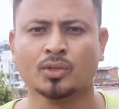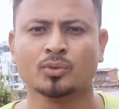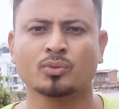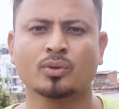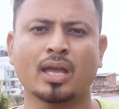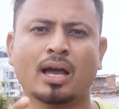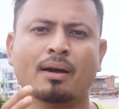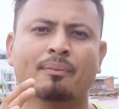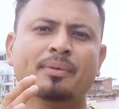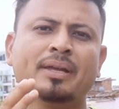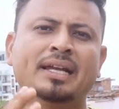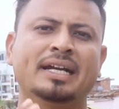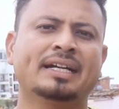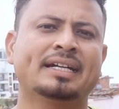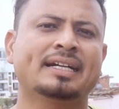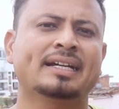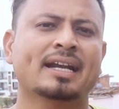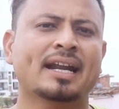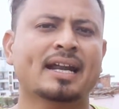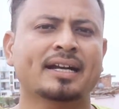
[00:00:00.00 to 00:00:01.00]
तो यहाँ पे
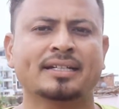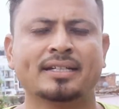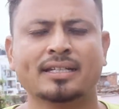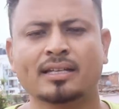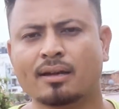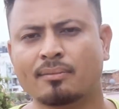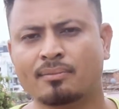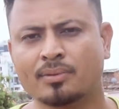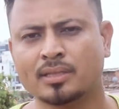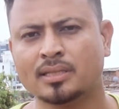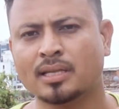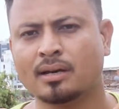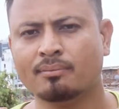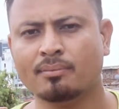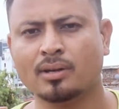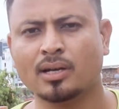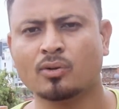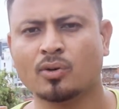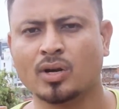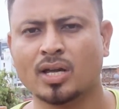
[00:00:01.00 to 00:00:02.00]
अट्रैक्टिव आपकी
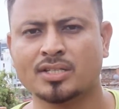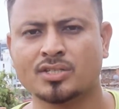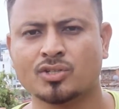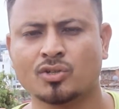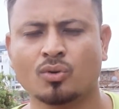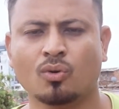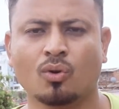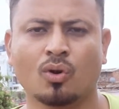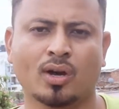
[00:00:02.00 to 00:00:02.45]
थम्बेल होना चाहिए